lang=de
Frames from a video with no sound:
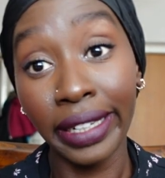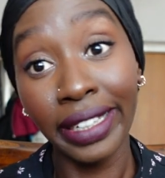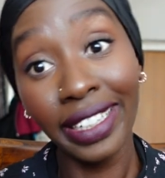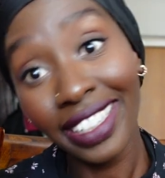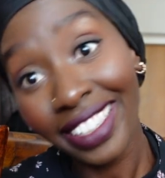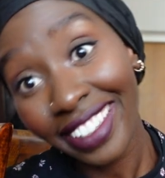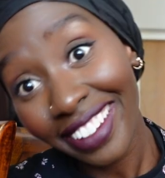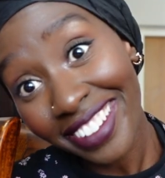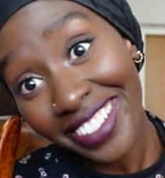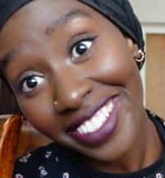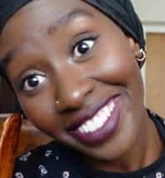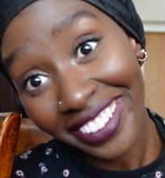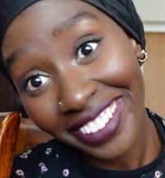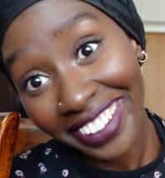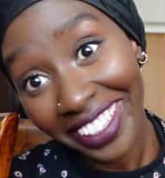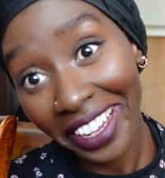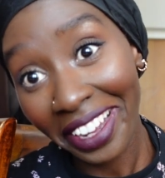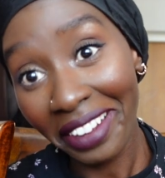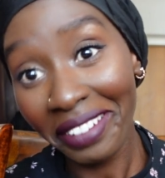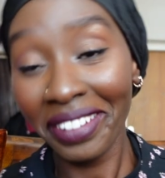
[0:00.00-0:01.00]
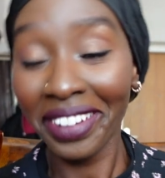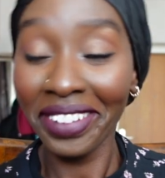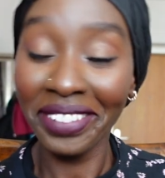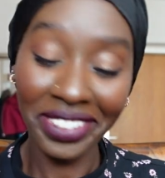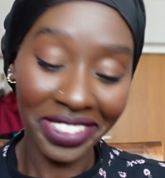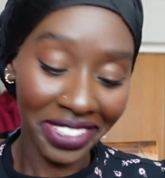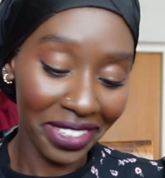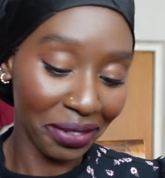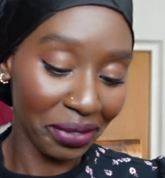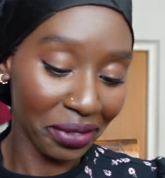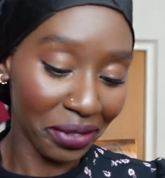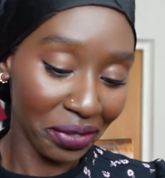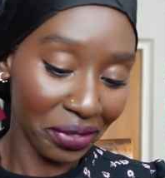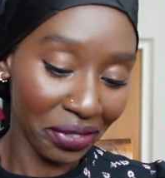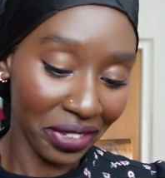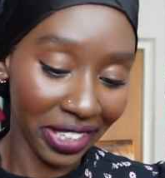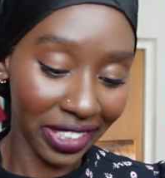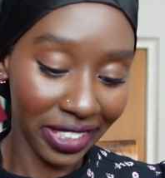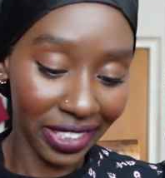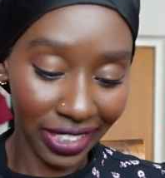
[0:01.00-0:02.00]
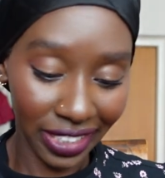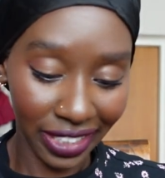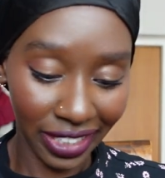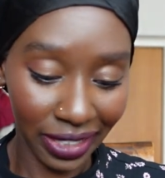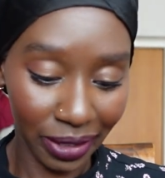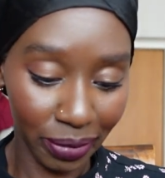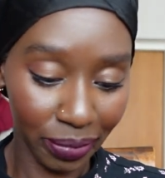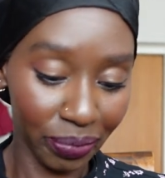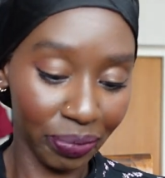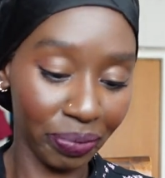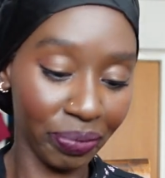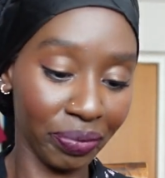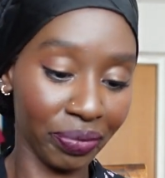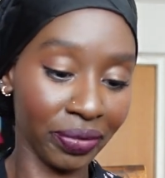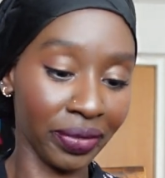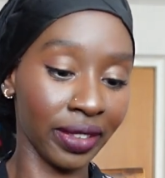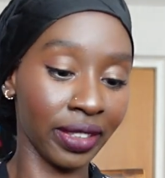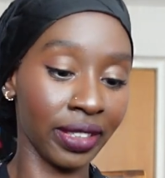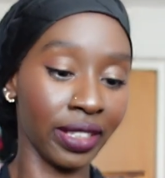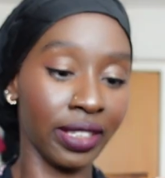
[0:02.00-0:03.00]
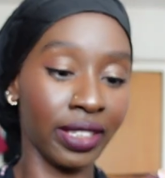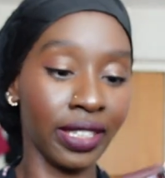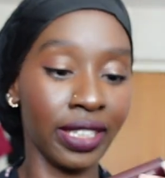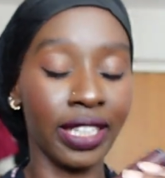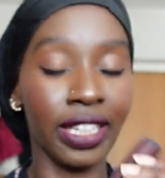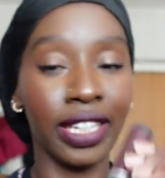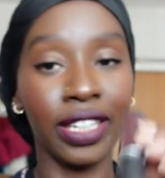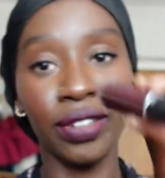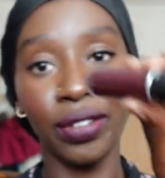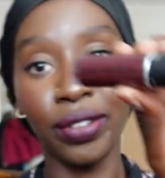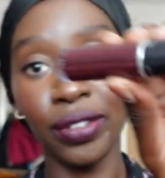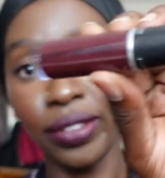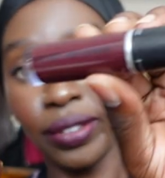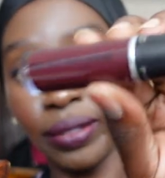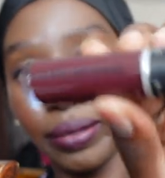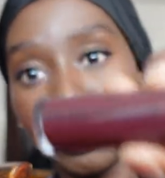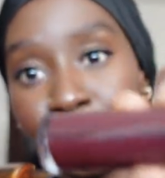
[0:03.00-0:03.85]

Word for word: nicht ganz so teuer war wie der von Fenty. Genau.